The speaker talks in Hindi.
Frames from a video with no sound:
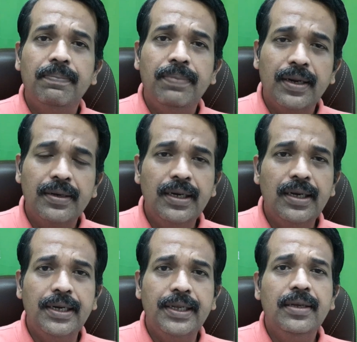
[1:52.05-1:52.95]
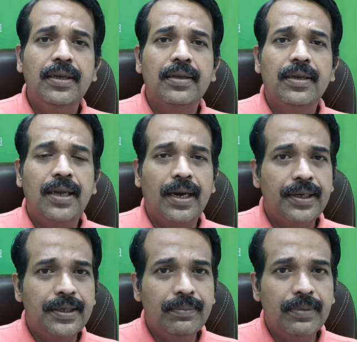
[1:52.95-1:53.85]
प्रेग्नेंट लेडी
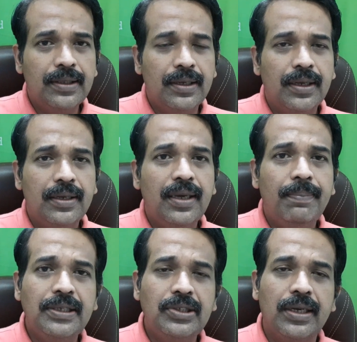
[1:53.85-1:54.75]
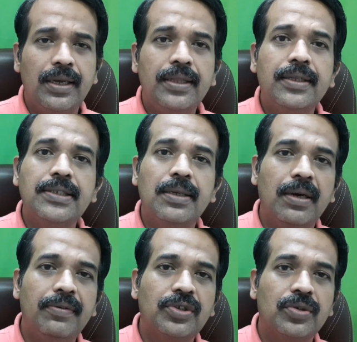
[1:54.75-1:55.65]
लैक्टेटिंग मदर या बच्चे इनका
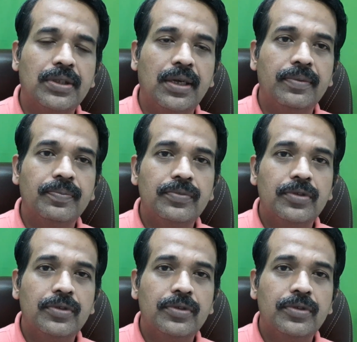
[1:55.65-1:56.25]
समावेश होता है